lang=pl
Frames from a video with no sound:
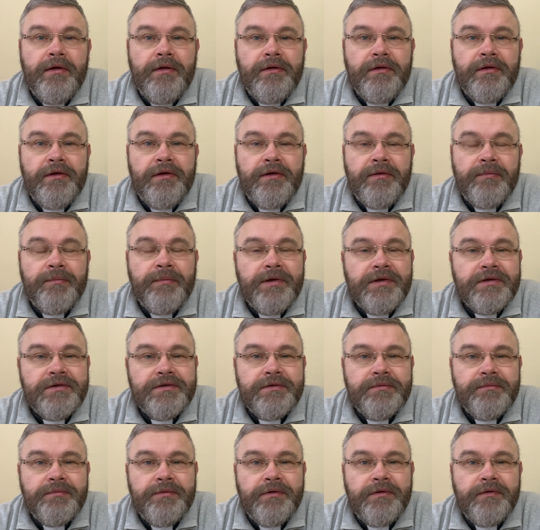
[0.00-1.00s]
Niech
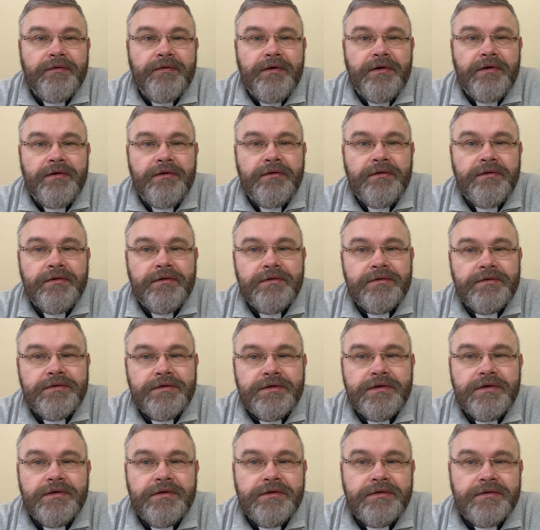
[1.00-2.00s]
będzie pochwalony Jezus
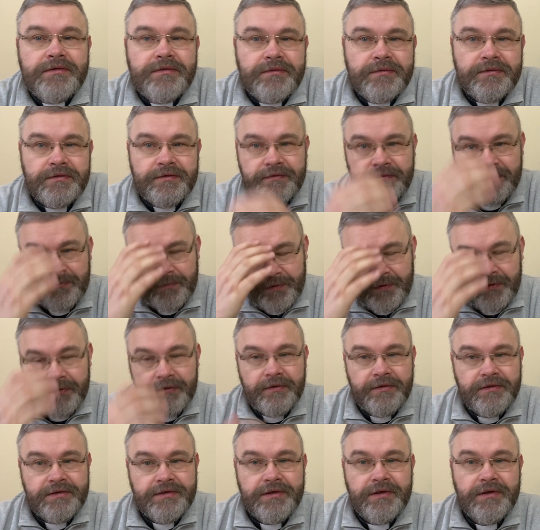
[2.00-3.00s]
Chrystus w imię
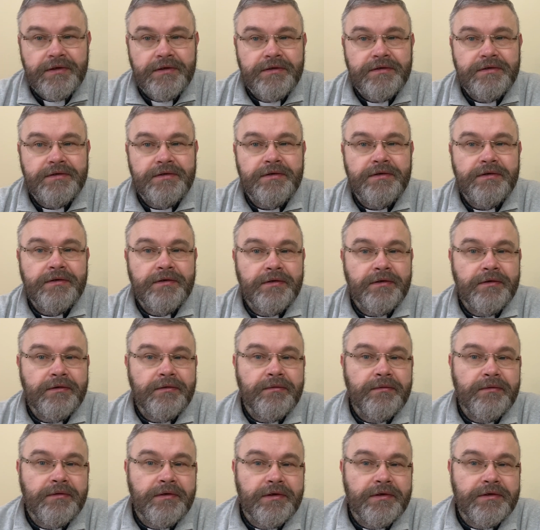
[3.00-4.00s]
Ojca i Syna i
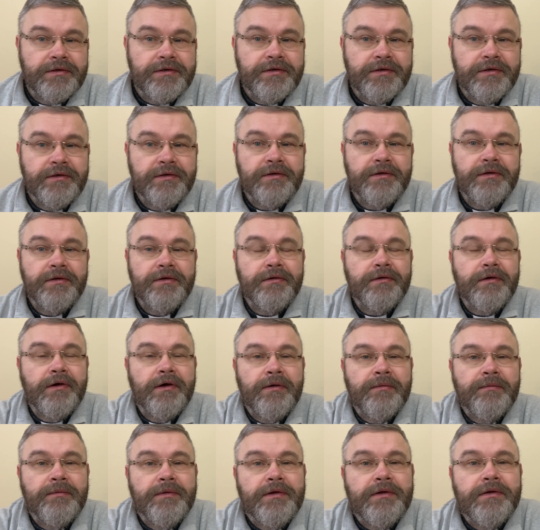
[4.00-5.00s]
Ducha Świętego.
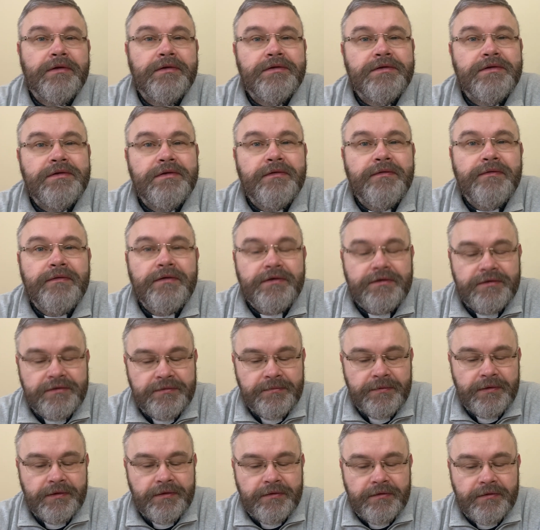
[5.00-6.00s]
Amen. Zdrowaś
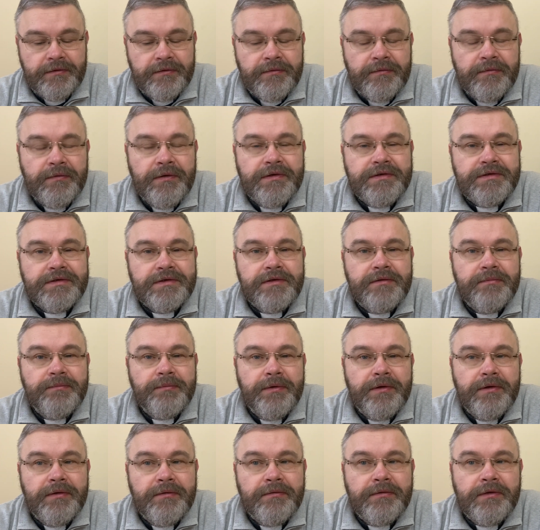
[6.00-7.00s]
Maryjo, łaski
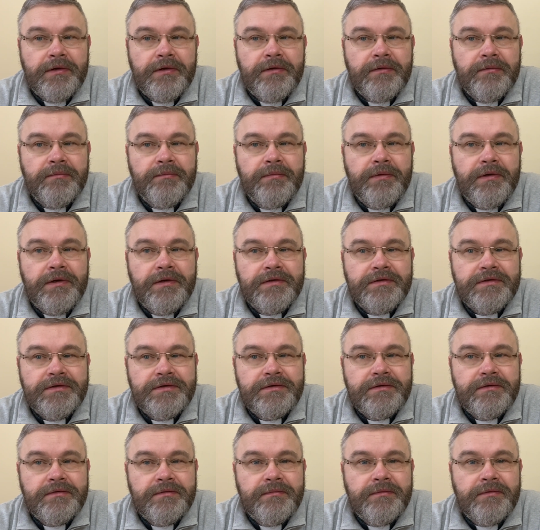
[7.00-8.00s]
pełna, Pan
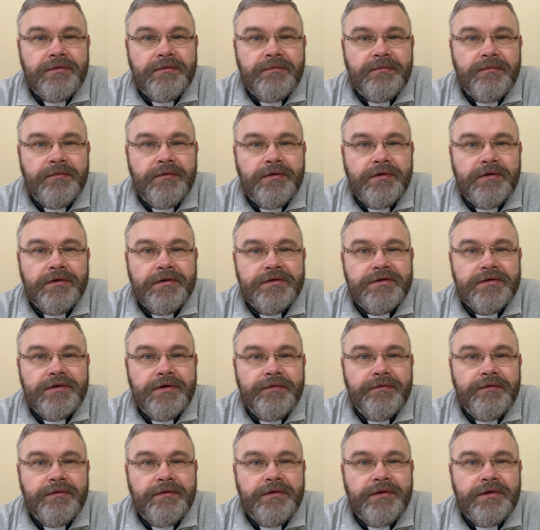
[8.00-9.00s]
z Tobą,
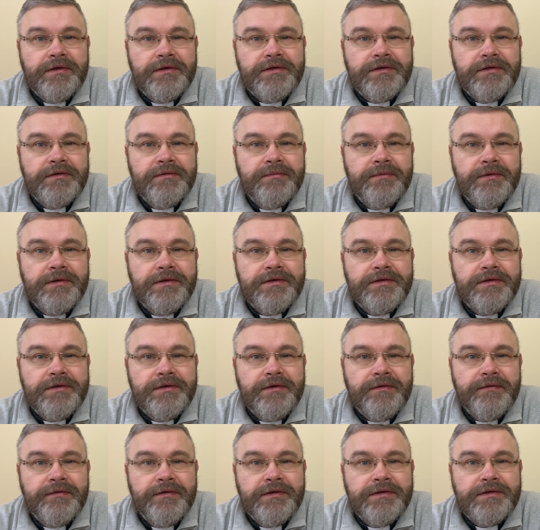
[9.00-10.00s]
błogosławionaś Ty między
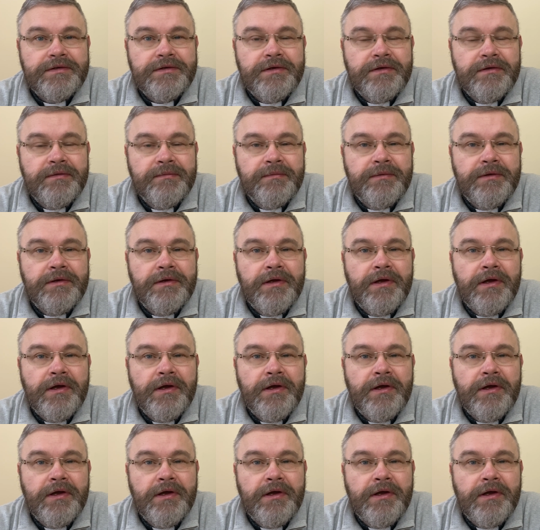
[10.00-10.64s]
niewiastami